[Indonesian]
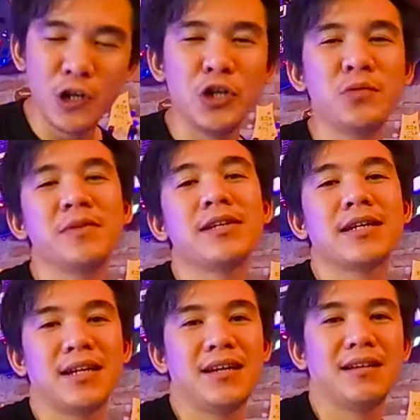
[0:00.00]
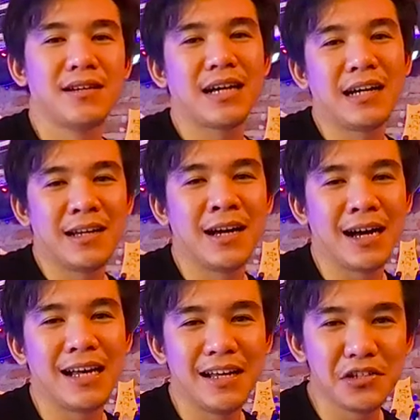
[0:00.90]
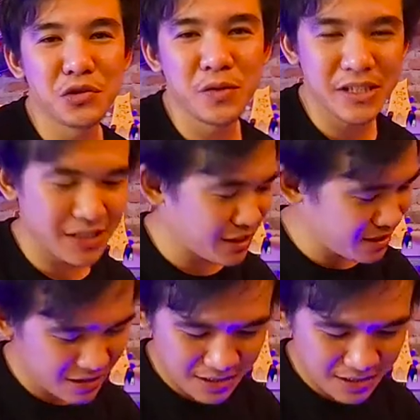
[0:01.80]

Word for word: volumenya karena nggak ada switch ya.